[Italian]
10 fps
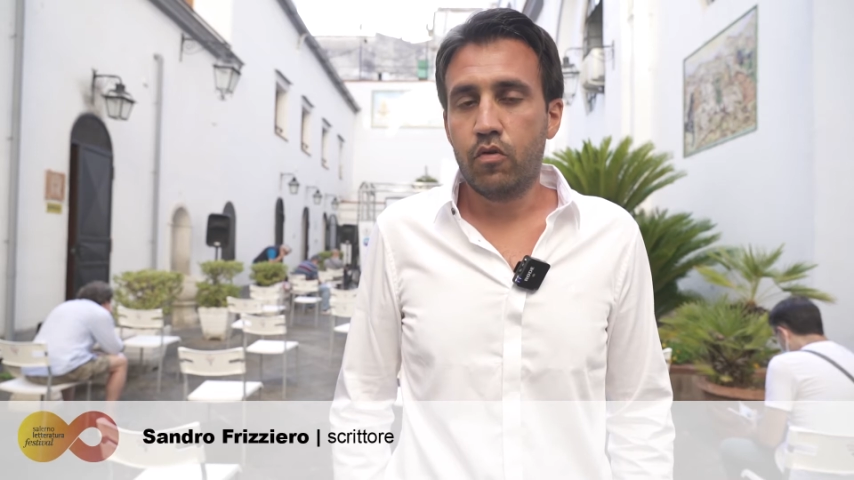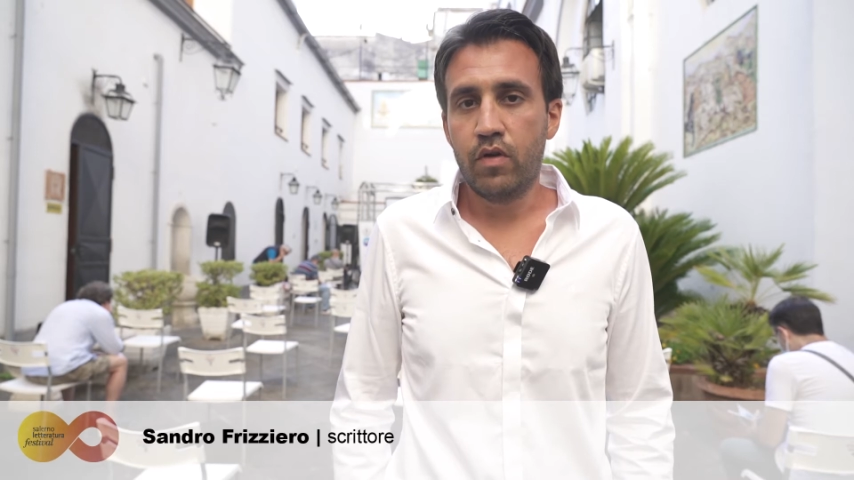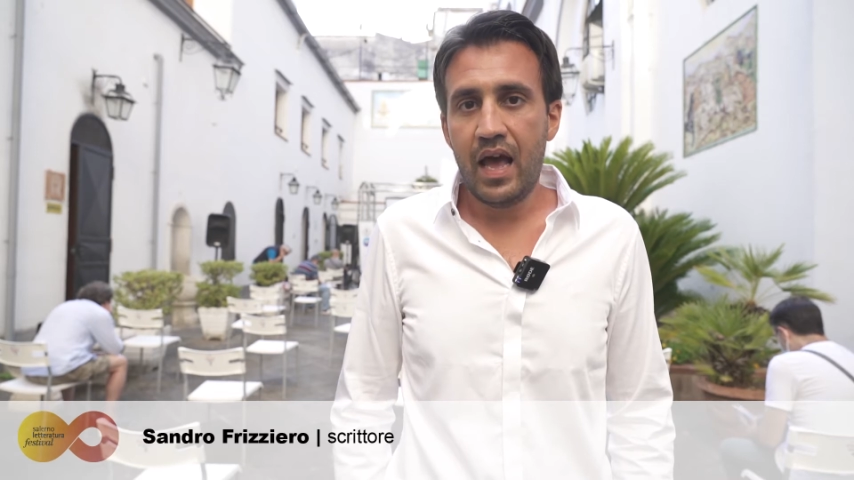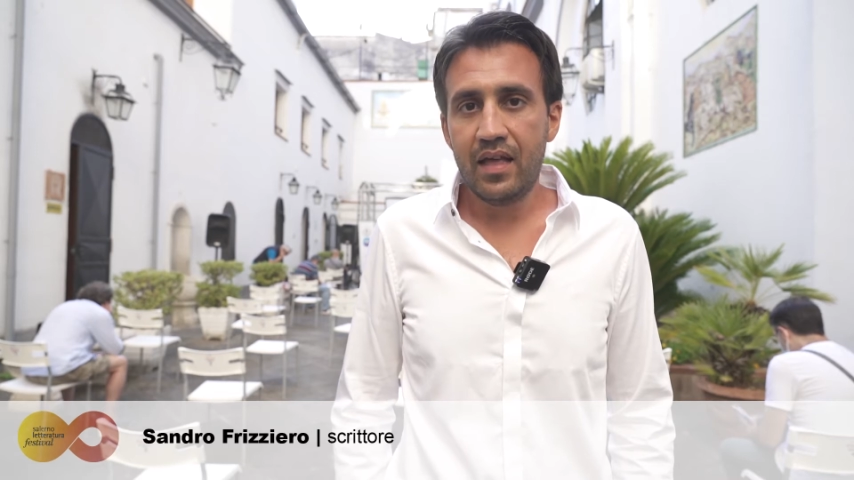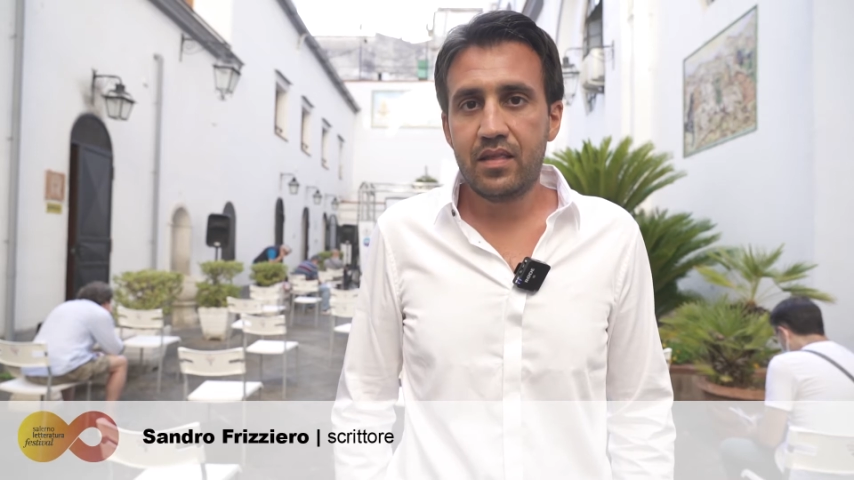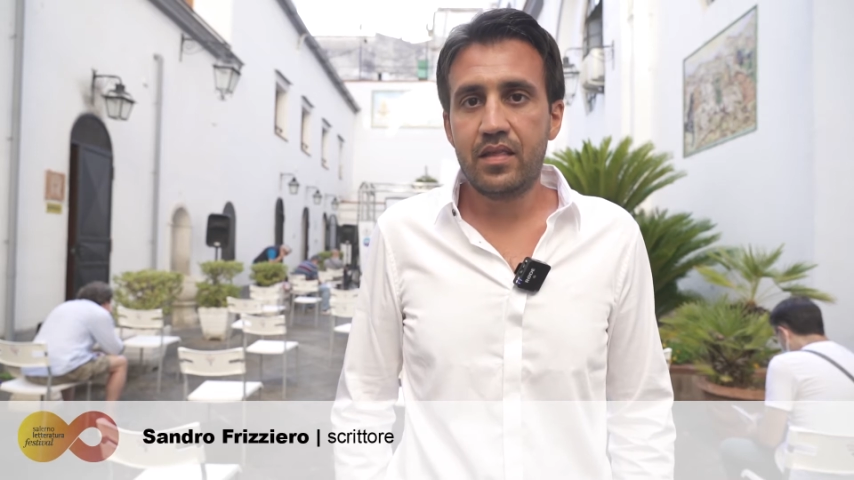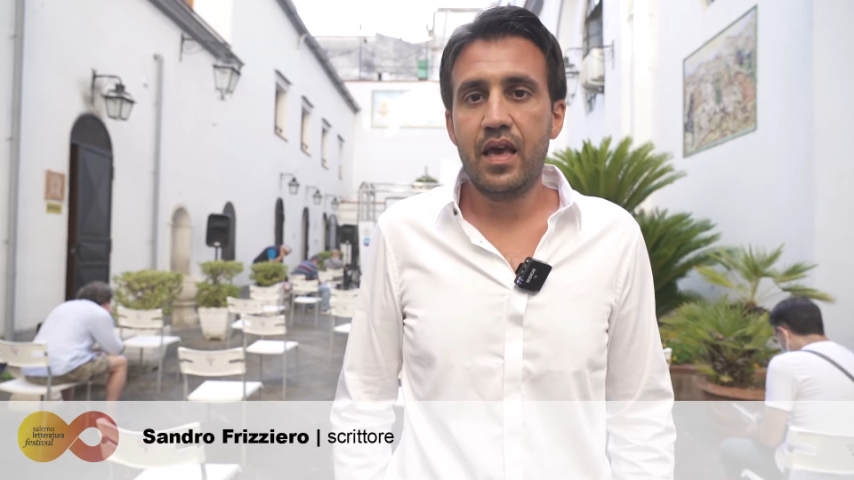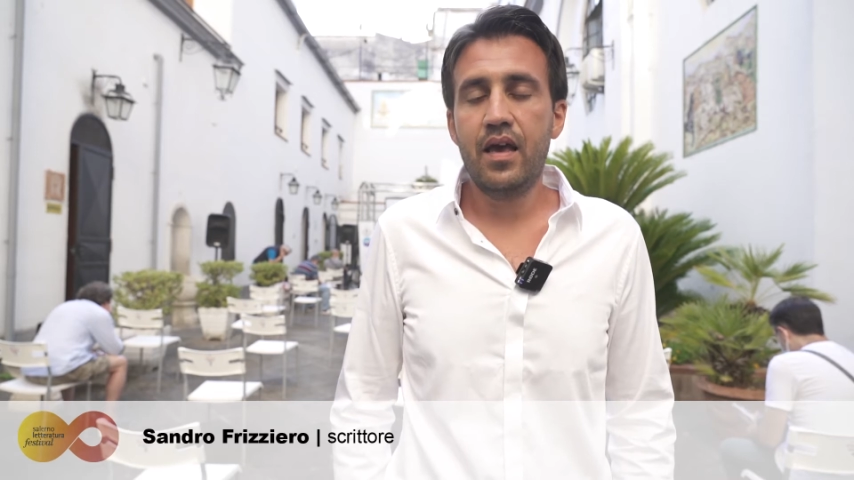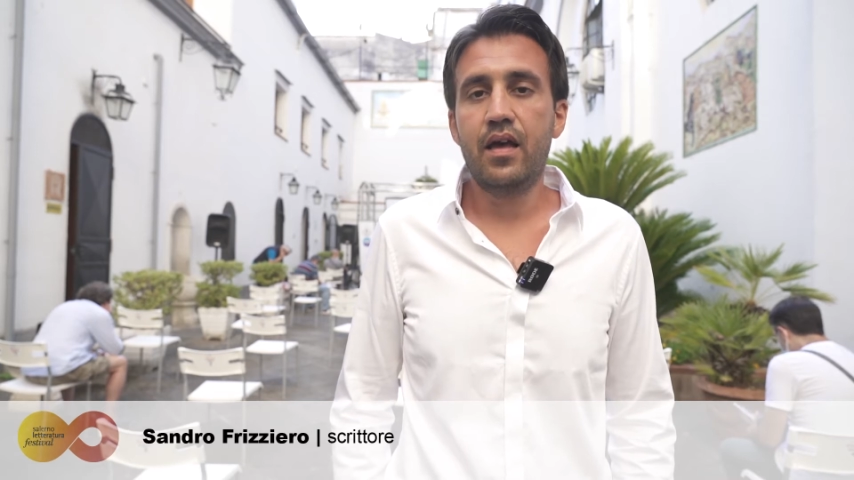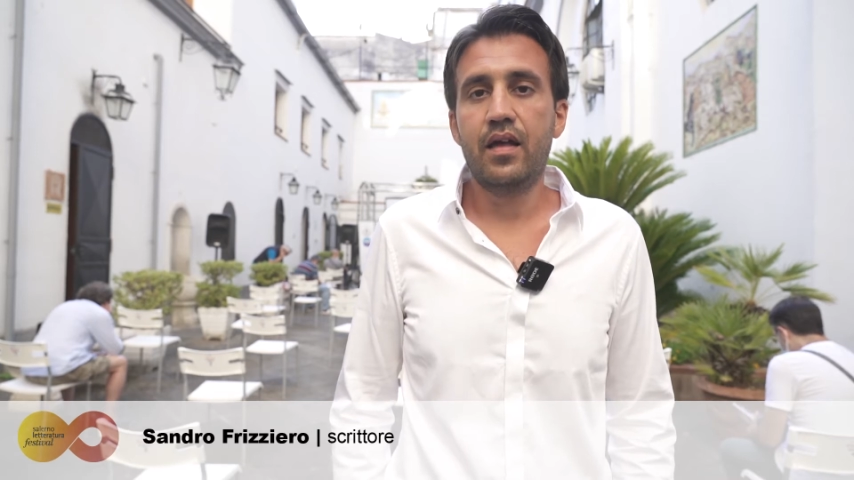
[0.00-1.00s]
con,
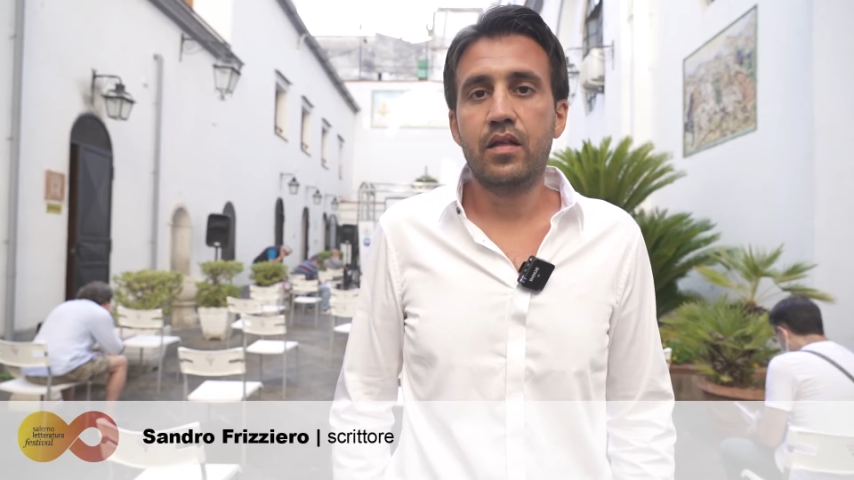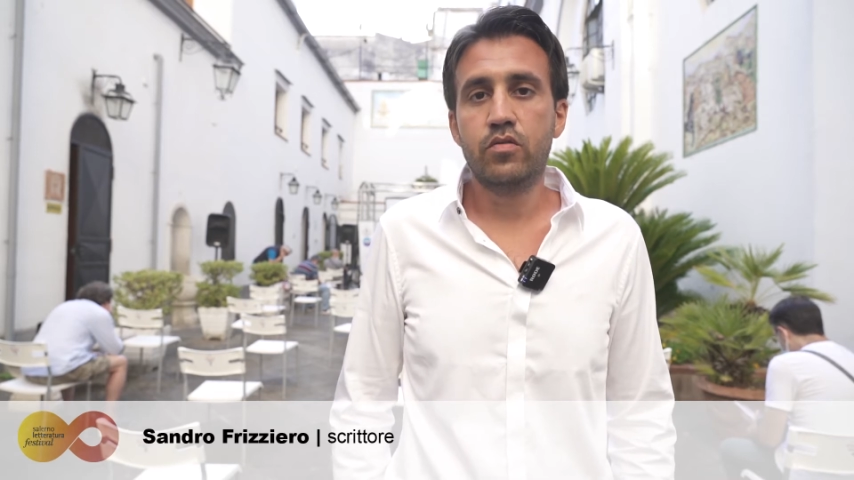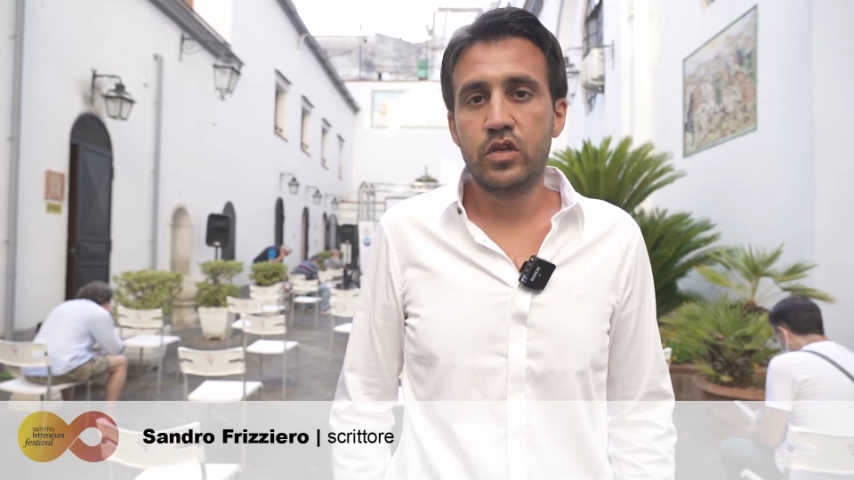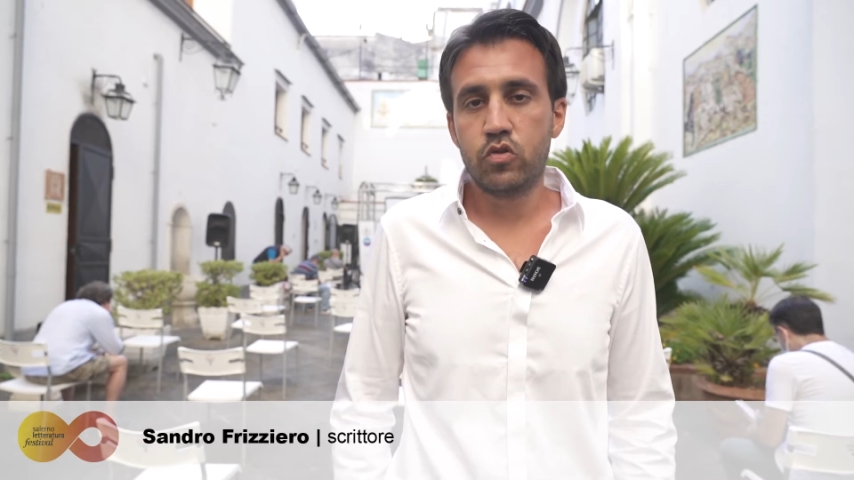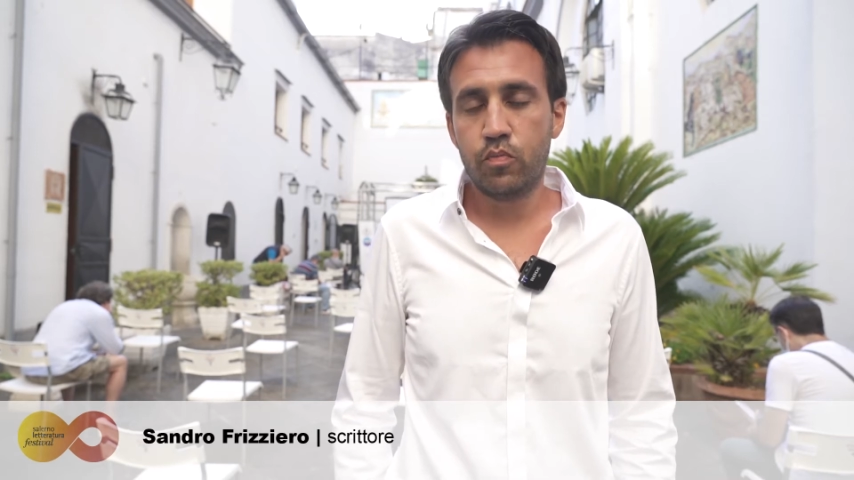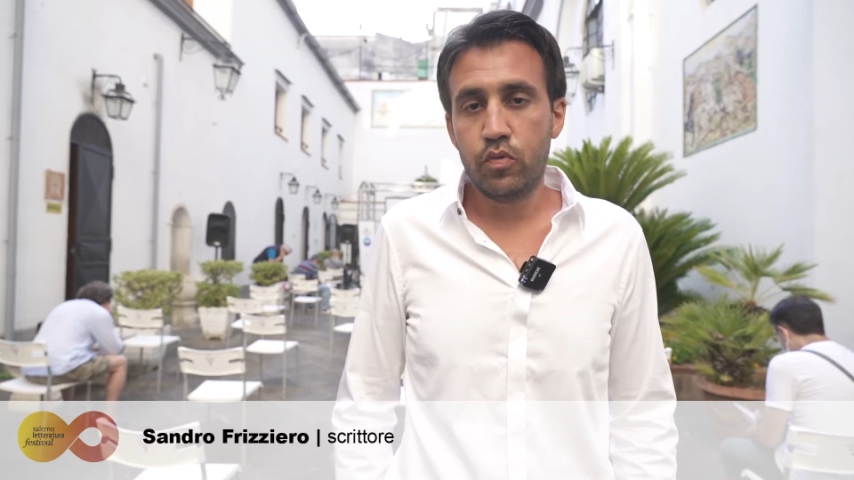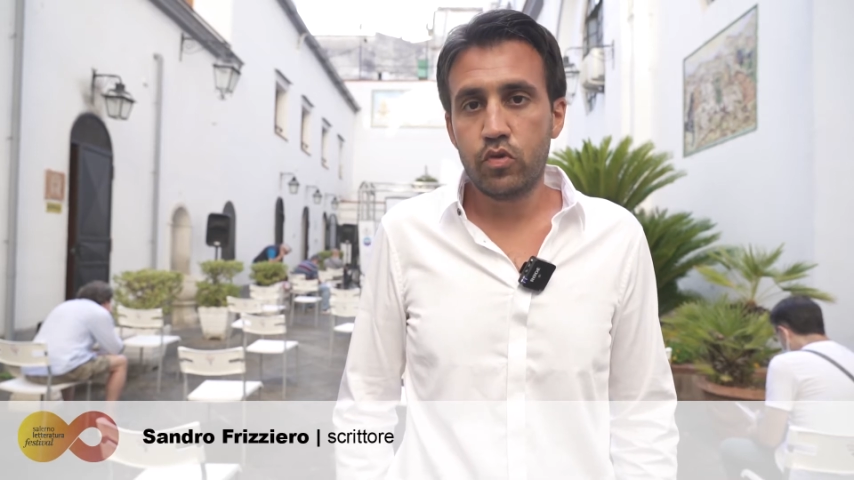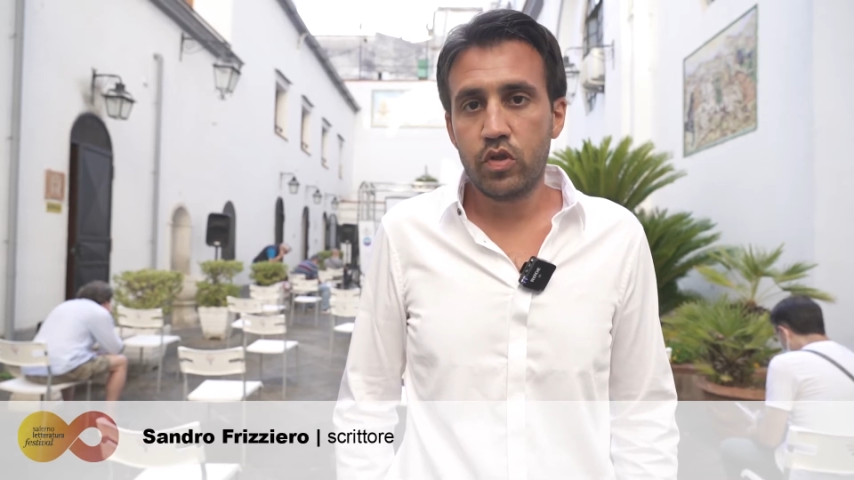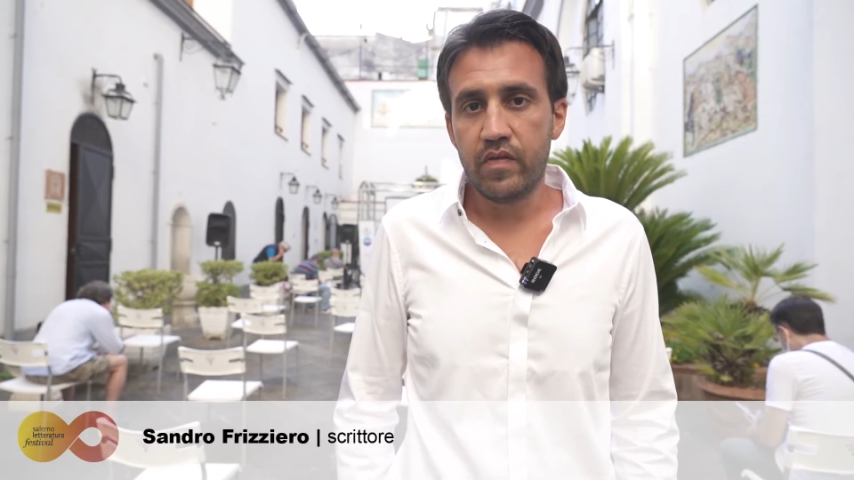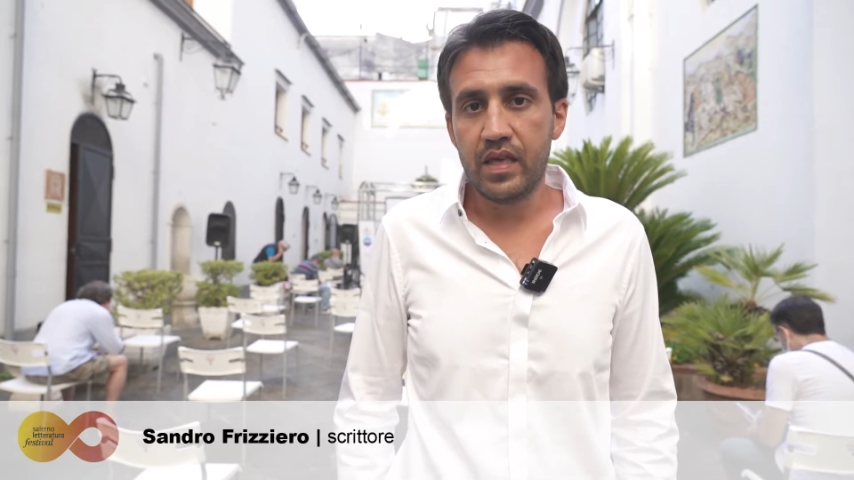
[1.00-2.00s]
ansia da un certo
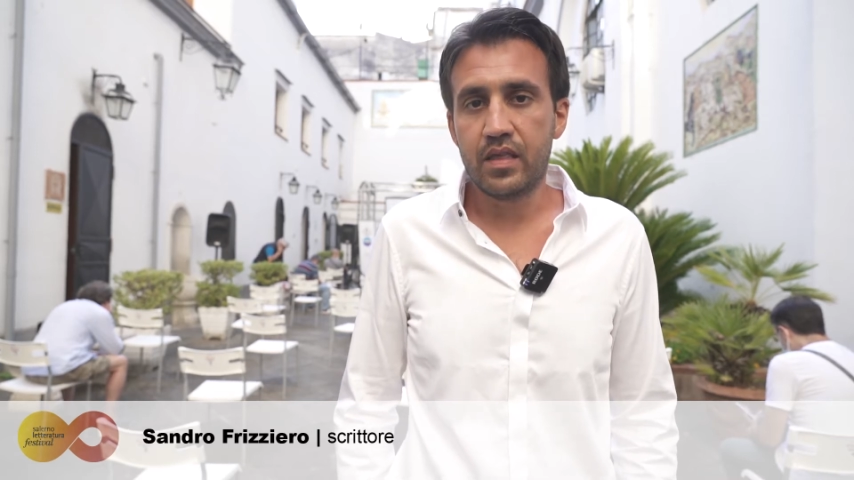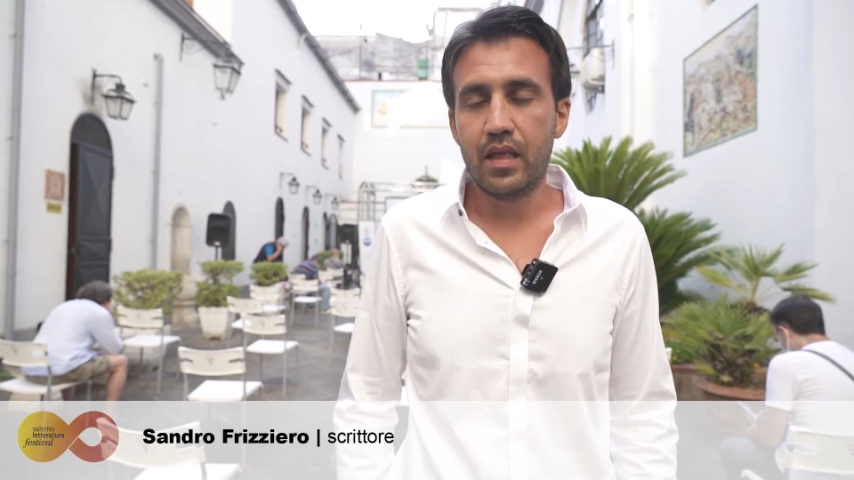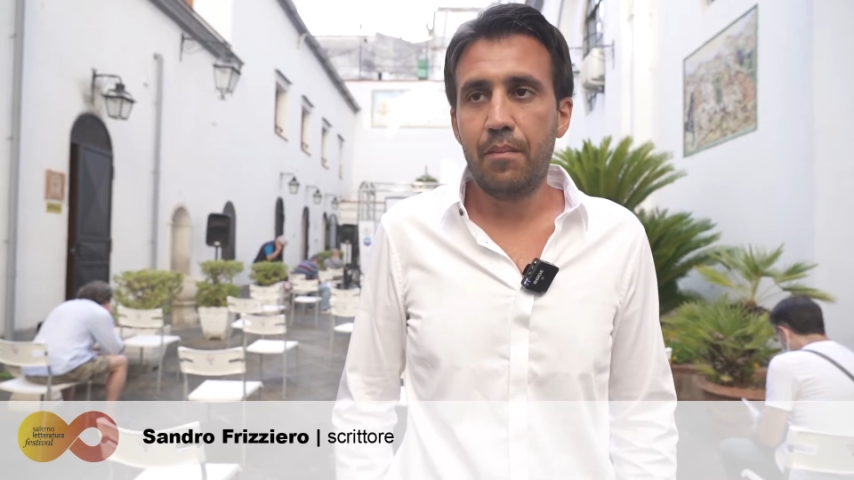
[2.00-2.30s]
punto di vista,